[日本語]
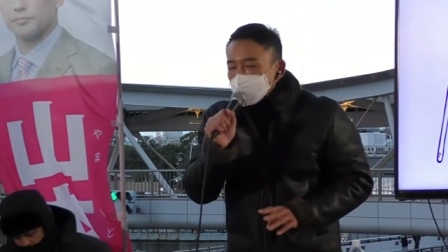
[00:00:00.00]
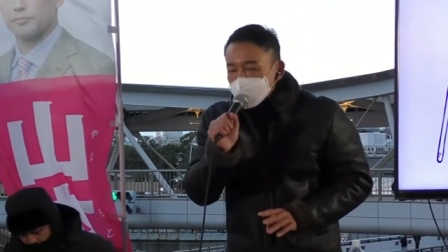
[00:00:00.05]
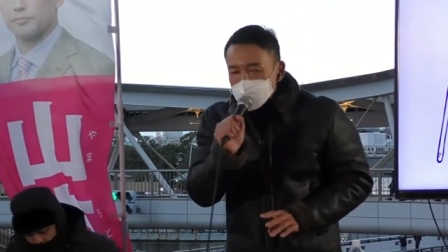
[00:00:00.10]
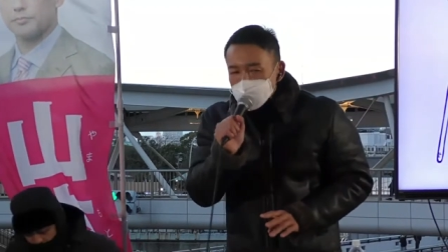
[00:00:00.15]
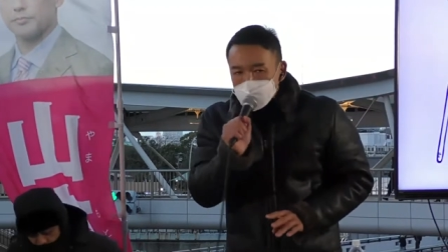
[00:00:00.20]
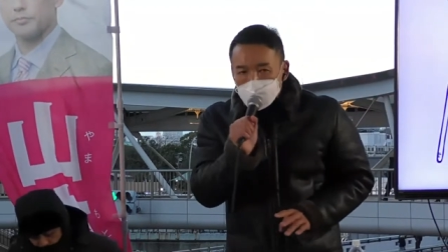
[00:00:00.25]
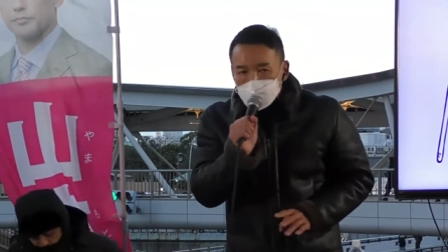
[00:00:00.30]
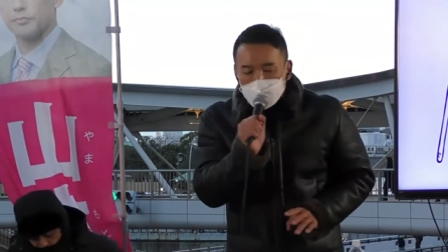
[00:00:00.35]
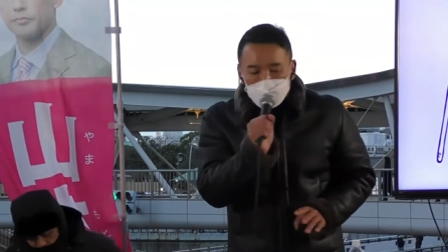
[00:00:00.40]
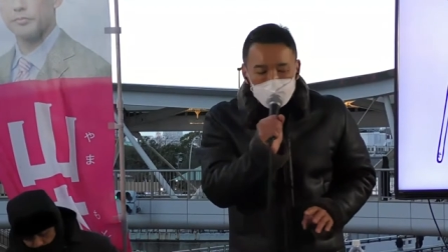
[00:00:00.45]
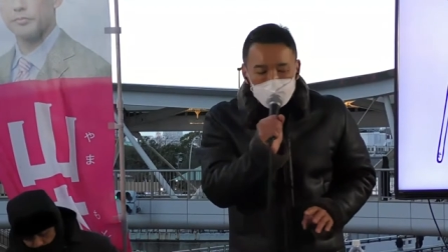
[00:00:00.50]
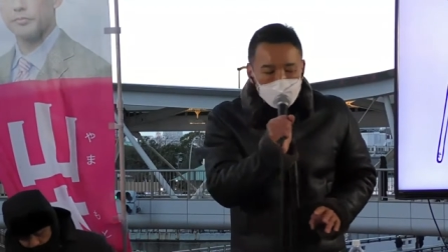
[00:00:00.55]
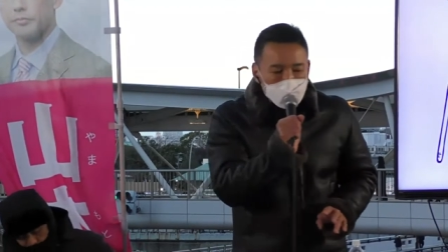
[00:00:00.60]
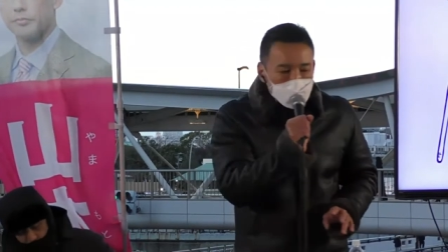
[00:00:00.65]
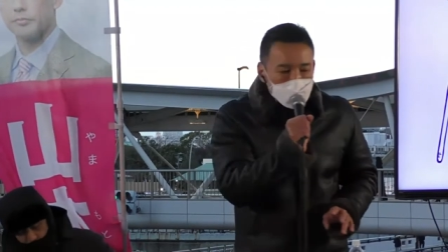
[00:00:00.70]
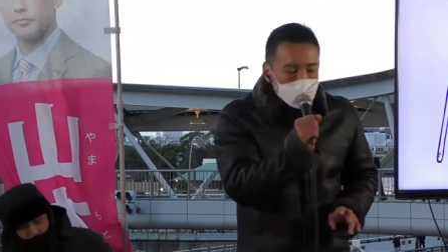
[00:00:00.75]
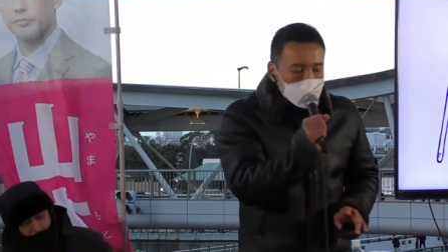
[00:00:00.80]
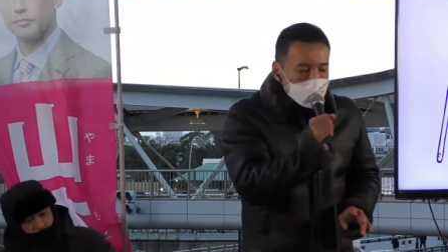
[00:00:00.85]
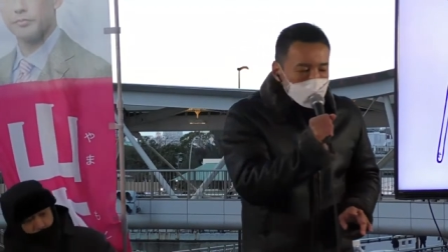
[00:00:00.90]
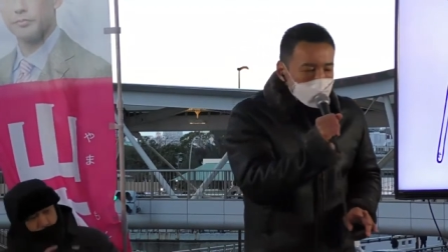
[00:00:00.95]
田総理が言ってる
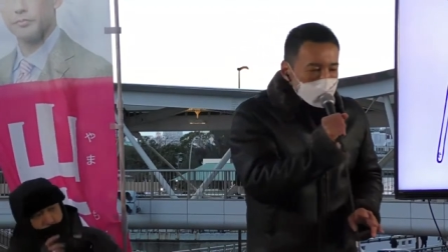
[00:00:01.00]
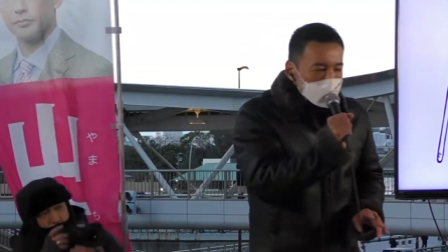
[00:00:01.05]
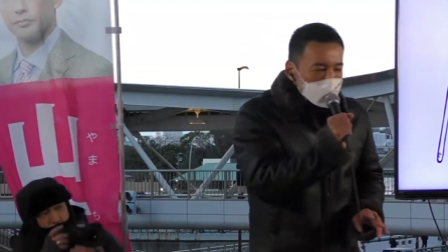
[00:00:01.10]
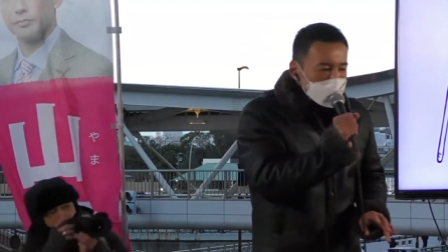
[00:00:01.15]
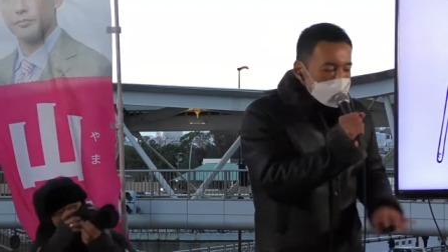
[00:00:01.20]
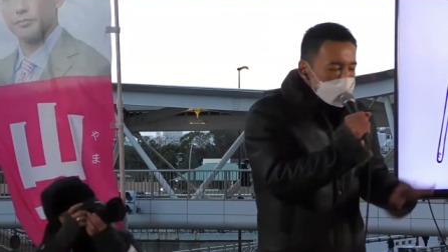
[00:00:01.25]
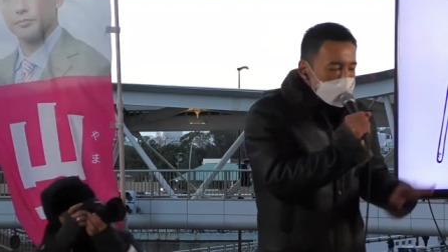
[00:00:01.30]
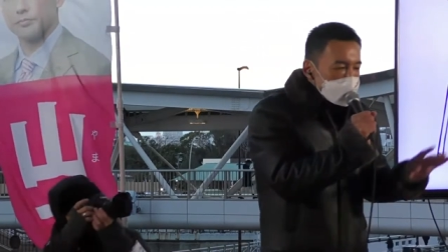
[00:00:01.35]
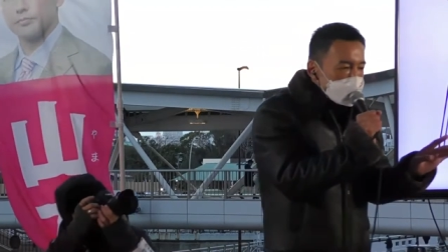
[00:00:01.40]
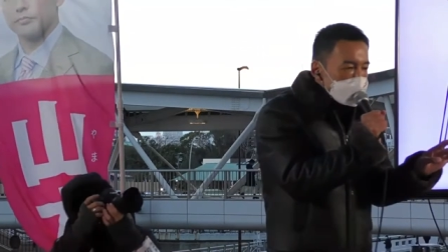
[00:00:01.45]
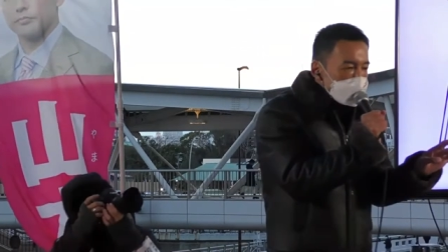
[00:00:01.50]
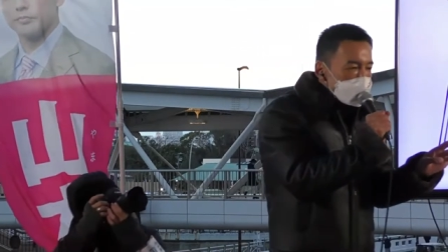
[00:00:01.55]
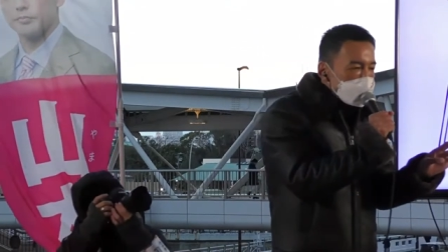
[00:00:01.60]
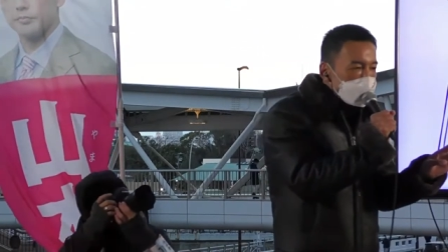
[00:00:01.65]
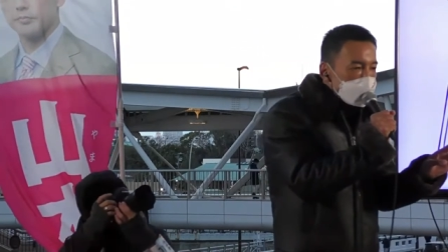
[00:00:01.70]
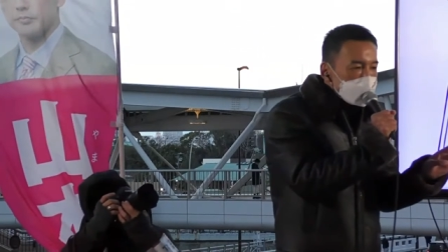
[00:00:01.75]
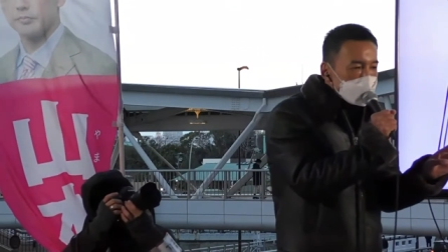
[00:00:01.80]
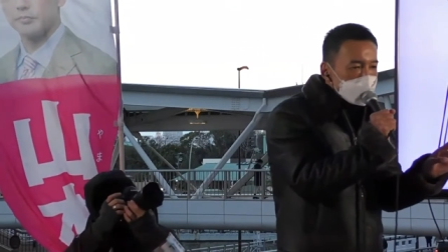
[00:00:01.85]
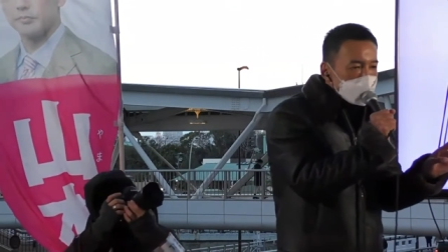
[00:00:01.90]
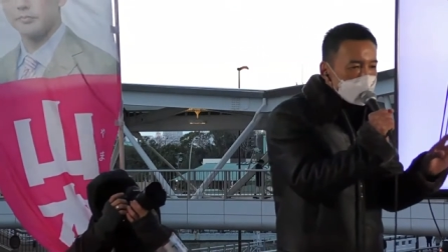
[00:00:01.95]
のは、
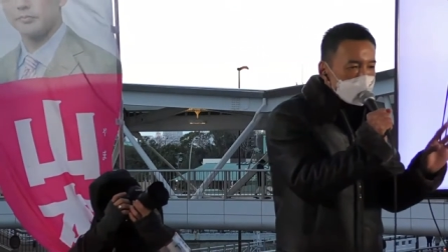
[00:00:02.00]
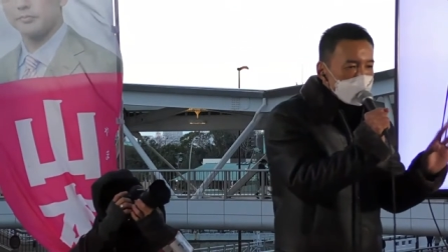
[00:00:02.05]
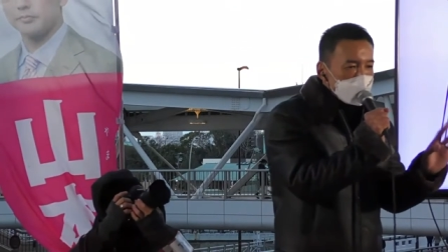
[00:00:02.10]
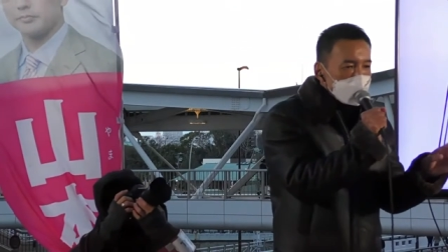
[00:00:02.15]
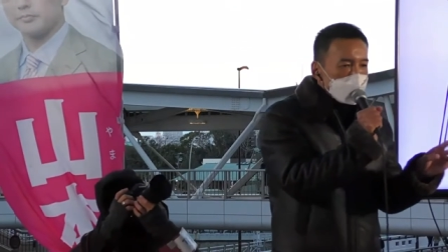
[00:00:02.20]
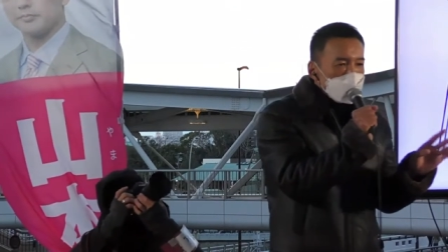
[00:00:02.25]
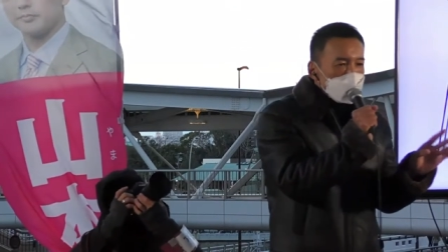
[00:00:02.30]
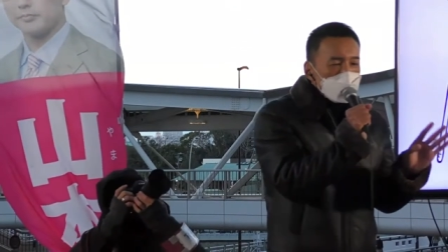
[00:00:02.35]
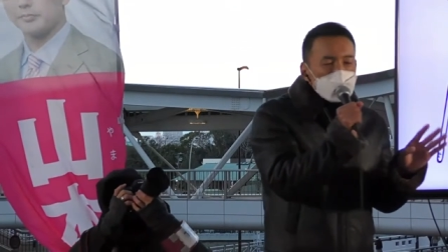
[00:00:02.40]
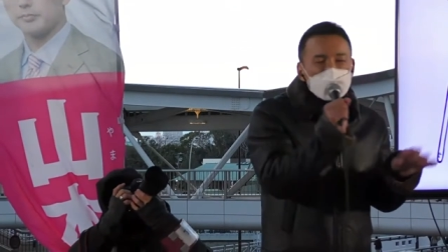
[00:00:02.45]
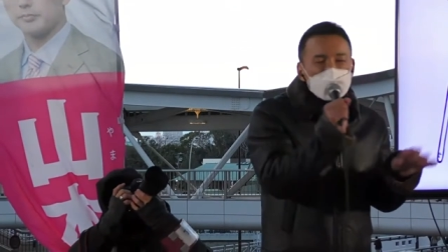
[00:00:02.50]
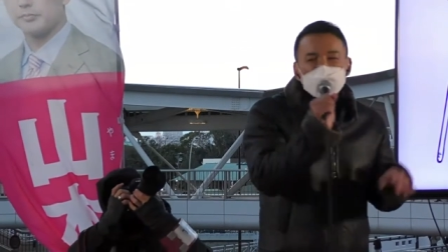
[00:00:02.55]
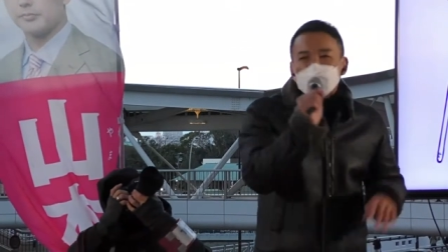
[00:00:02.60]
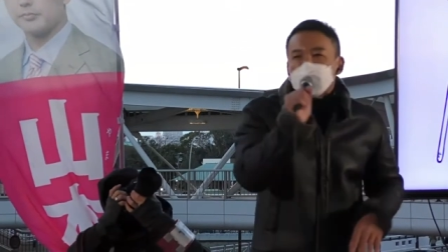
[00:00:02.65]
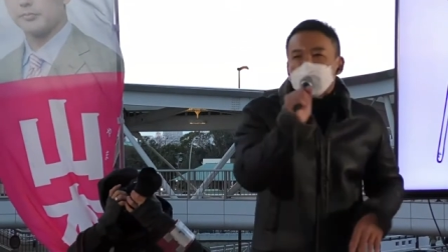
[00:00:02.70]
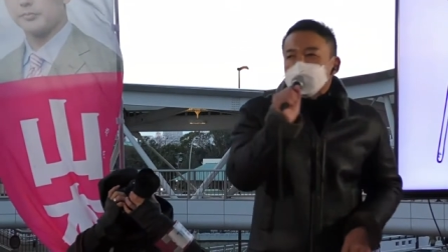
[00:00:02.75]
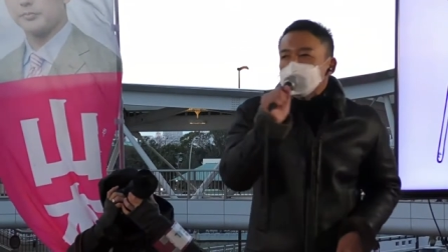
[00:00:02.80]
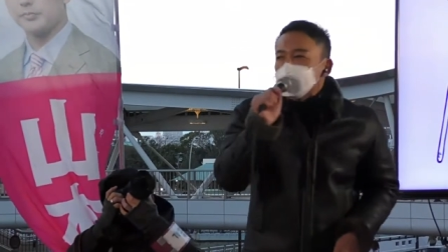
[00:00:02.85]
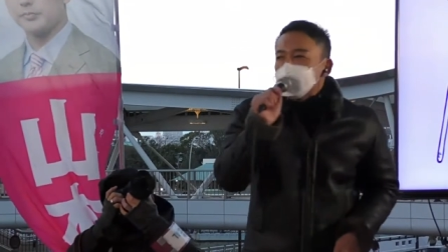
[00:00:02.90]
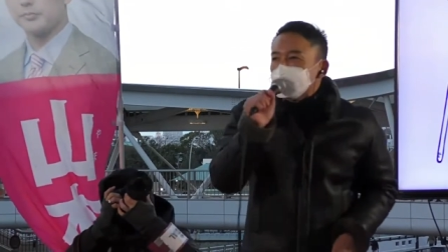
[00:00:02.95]
異次元
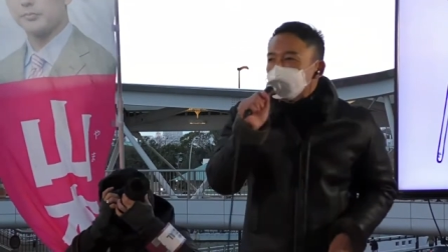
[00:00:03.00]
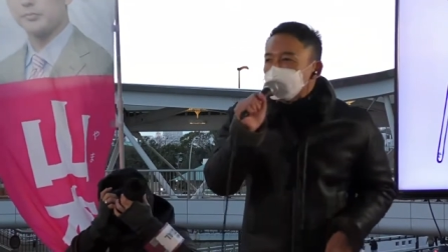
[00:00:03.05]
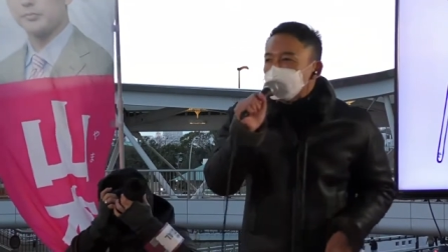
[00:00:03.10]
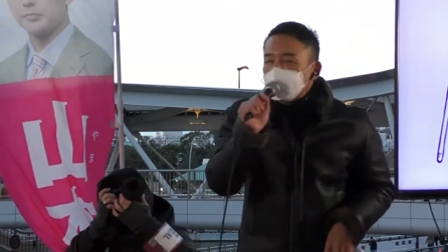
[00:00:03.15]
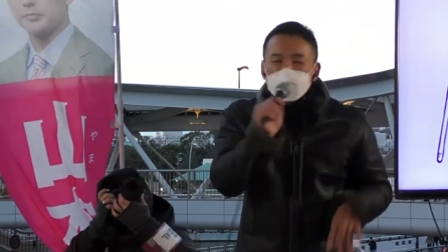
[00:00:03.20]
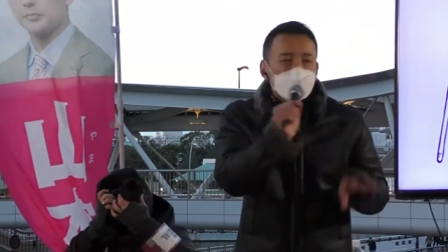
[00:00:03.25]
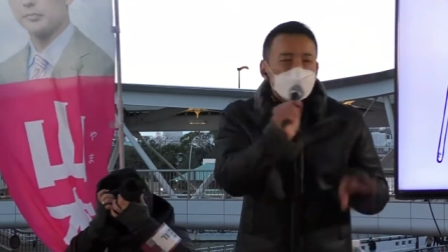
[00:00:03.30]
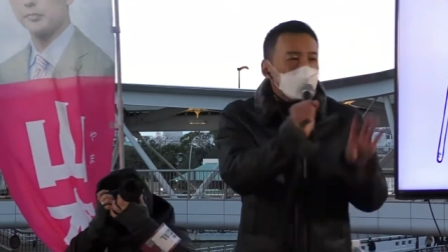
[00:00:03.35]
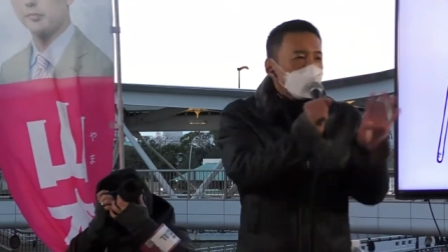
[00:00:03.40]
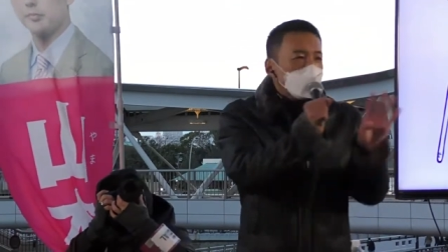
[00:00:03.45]
の少子化